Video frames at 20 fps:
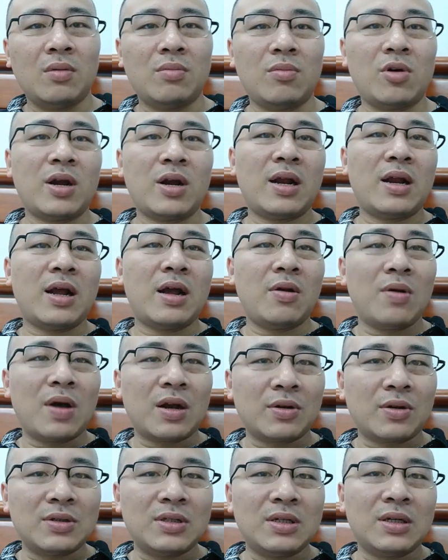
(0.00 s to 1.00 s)
Món ăn Đài
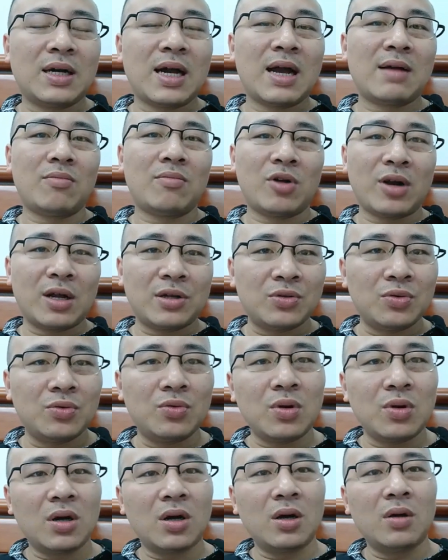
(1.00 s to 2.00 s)
Loan có gì khác món ăn Trung
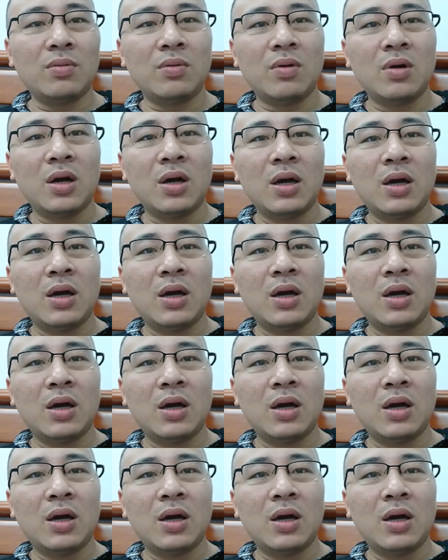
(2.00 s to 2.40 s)
Quốc không?